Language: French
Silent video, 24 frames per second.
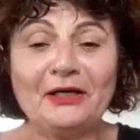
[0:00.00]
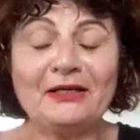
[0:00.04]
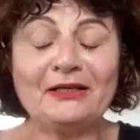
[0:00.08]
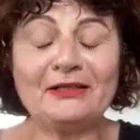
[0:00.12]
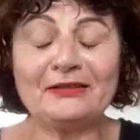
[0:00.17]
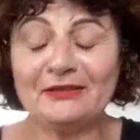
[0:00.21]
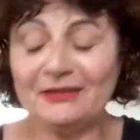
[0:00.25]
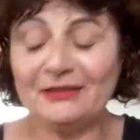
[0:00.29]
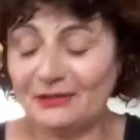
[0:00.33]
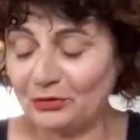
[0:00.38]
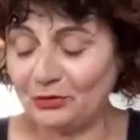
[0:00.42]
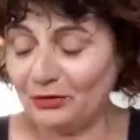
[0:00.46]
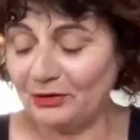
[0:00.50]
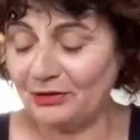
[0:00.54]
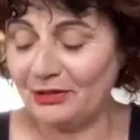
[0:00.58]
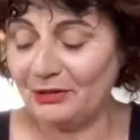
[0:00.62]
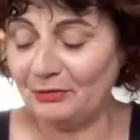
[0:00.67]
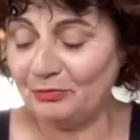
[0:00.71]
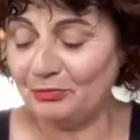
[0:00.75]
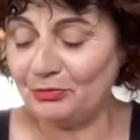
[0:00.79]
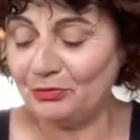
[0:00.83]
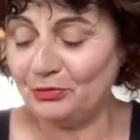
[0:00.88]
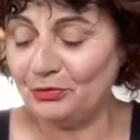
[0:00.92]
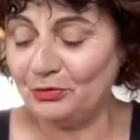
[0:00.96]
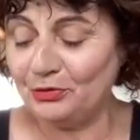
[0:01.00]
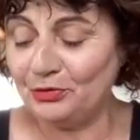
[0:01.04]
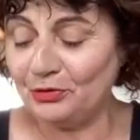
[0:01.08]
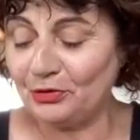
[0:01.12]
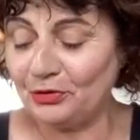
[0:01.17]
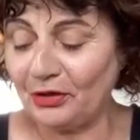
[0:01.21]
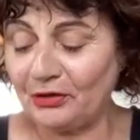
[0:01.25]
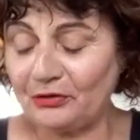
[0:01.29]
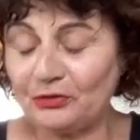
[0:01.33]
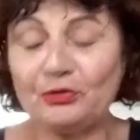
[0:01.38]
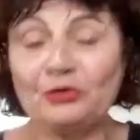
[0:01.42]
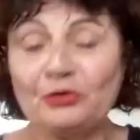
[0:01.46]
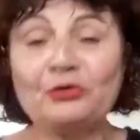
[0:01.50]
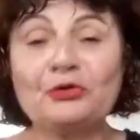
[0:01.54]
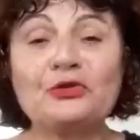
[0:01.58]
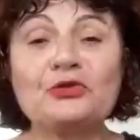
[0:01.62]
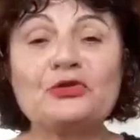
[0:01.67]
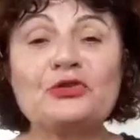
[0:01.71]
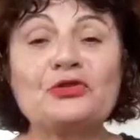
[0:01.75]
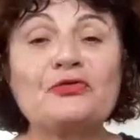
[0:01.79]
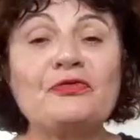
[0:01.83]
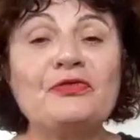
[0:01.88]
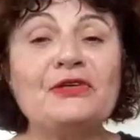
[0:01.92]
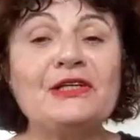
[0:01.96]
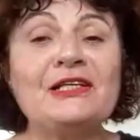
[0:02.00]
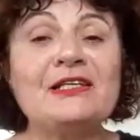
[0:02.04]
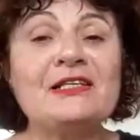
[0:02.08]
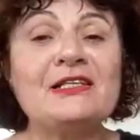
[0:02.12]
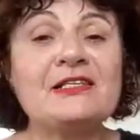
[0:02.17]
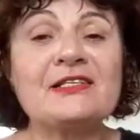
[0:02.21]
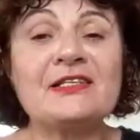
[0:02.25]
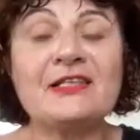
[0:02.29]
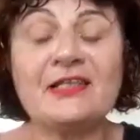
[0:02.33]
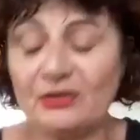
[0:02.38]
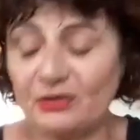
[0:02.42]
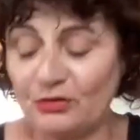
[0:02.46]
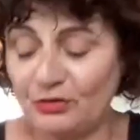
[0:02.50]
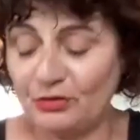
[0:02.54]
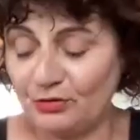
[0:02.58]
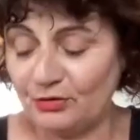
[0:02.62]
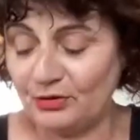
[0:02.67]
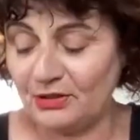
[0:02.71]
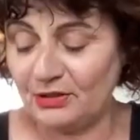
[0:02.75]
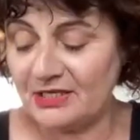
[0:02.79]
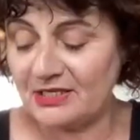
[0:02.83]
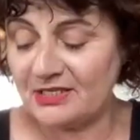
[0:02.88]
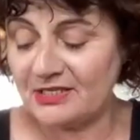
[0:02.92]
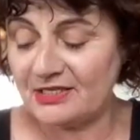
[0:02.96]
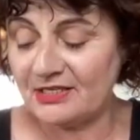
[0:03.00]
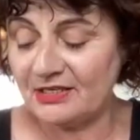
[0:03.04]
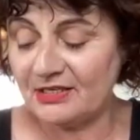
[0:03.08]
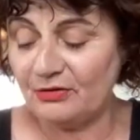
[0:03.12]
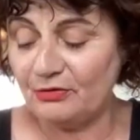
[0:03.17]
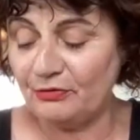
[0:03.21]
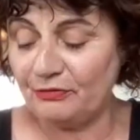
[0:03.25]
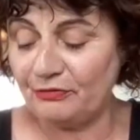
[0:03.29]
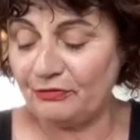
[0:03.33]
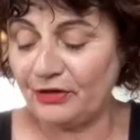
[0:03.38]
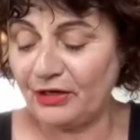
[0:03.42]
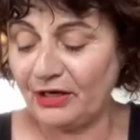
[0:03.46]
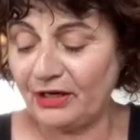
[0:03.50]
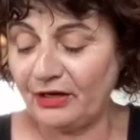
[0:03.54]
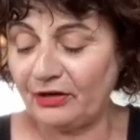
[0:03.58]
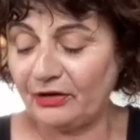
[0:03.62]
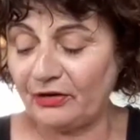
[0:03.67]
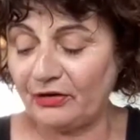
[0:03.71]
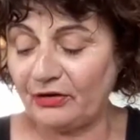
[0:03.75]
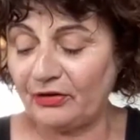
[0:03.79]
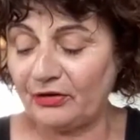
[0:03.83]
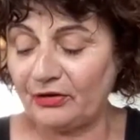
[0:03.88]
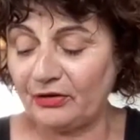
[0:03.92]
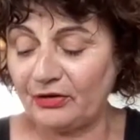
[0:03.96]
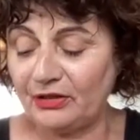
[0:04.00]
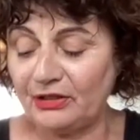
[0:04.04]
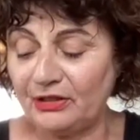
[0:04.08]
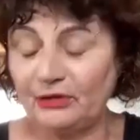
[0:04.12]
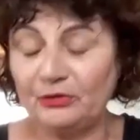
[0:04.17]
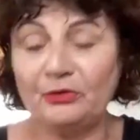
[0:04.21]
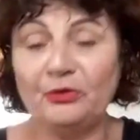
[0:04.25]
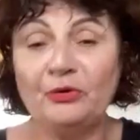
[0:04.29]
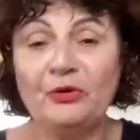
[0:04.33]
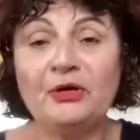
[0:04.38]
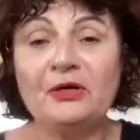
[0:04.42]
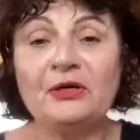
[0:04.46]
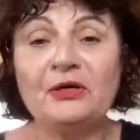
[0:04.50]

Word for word: un des trucs les plus durs. Donc, je vais essayer de te laisser le faire, euh, Léo.